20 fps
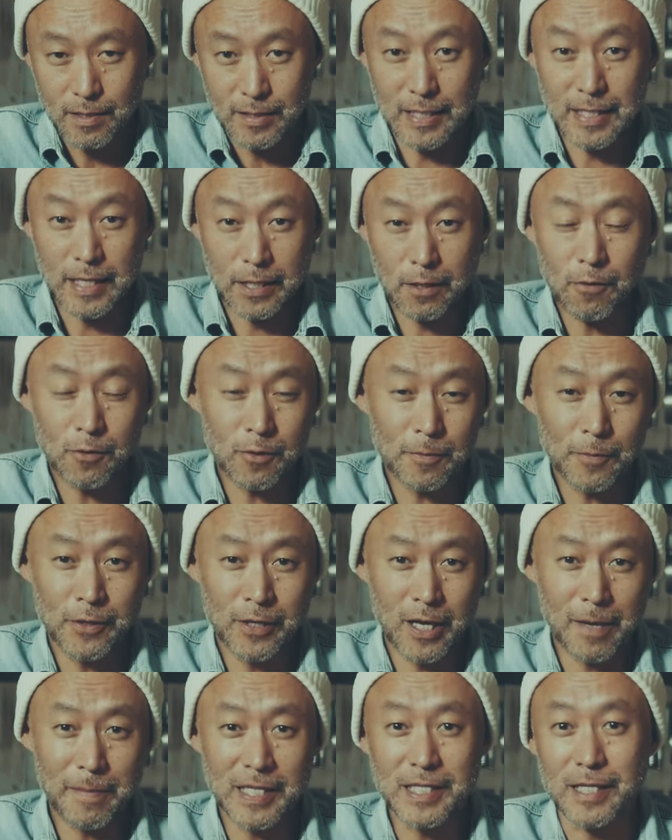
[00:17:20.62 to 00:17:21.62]
で先ほども
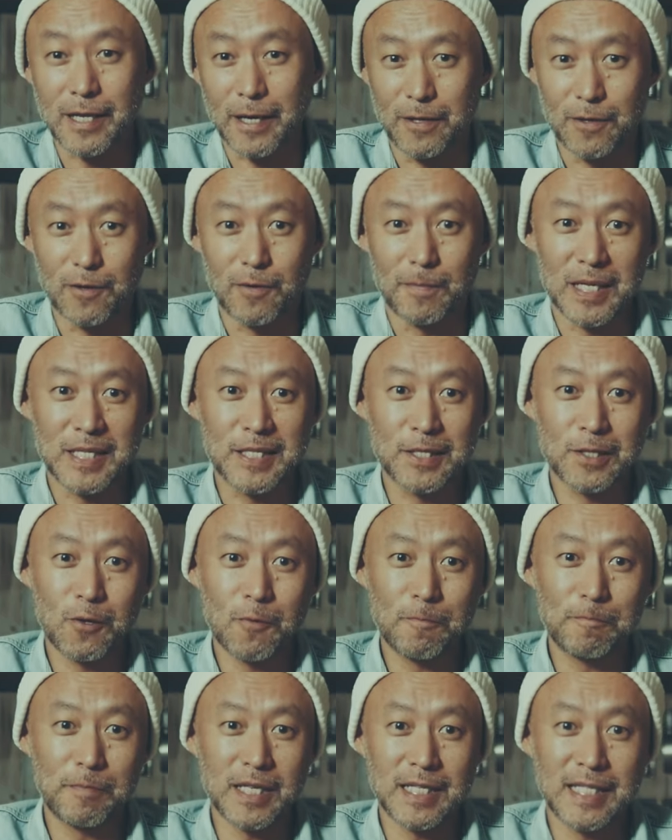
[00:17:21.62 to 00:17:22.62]
触れましたけど、
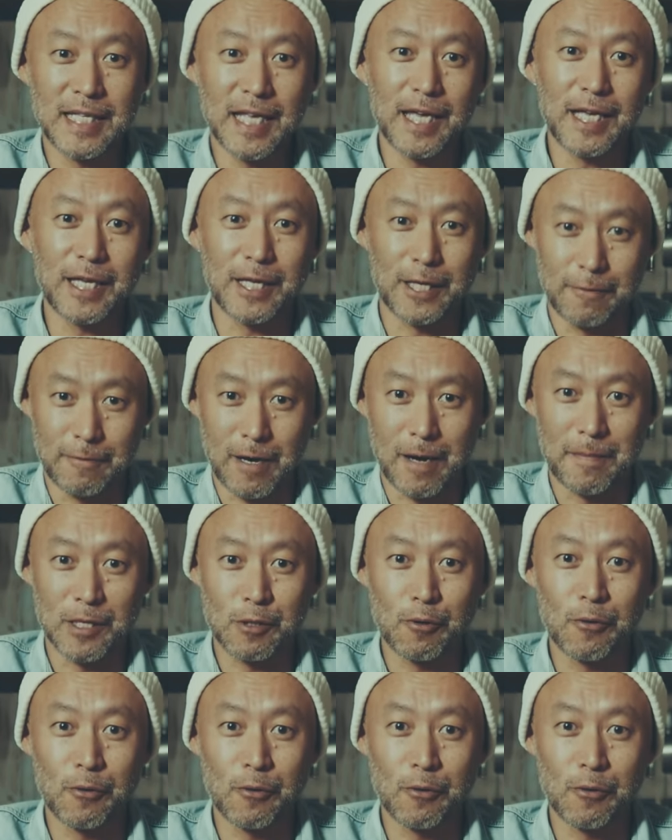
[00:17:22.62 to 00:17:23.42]
スヌーピー製品は